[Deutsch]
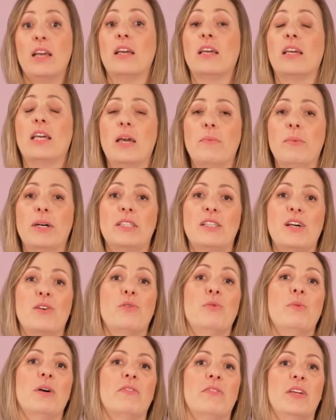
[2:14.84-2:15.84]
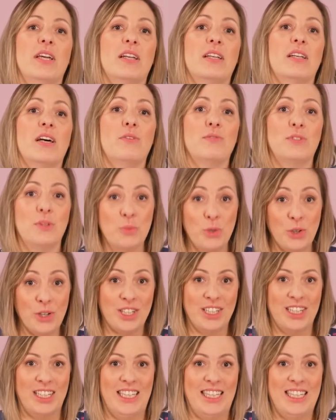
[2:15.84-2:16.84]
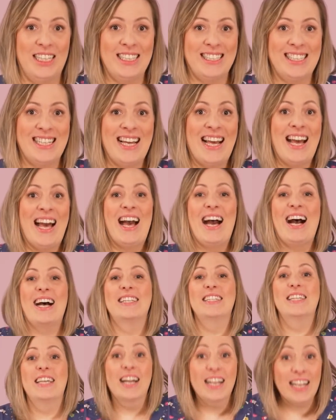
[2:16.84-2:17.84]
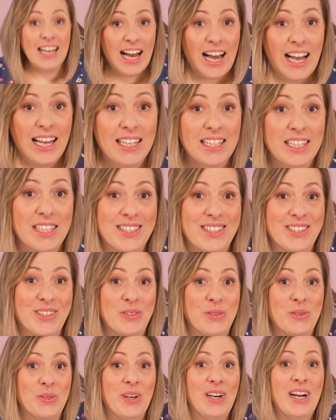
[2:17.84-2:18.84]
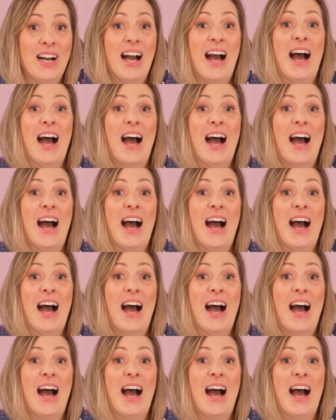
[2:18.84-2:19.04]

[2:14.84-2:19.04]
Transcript: Jemand, der überwiegend auf dem Rücken liegt, hat eher kein Risiko,